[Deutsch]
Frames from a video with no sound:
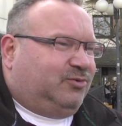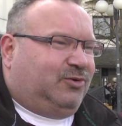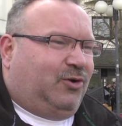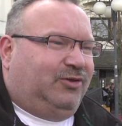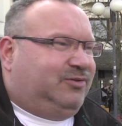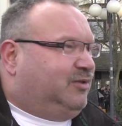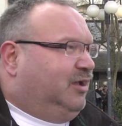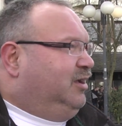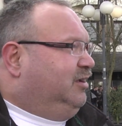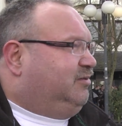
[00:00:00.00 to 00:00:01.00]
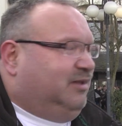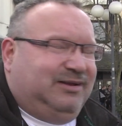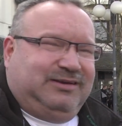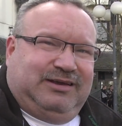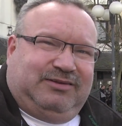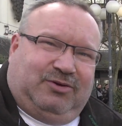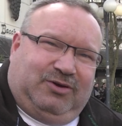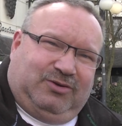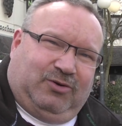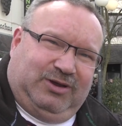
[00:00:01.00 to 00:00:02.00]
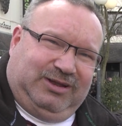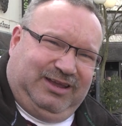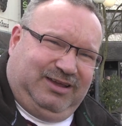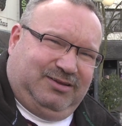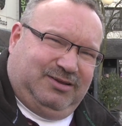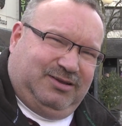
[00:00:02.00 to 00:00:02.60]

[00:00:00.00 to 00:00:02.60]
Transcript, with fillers: gekreuzigt. Ist jeder Christ heute heult er?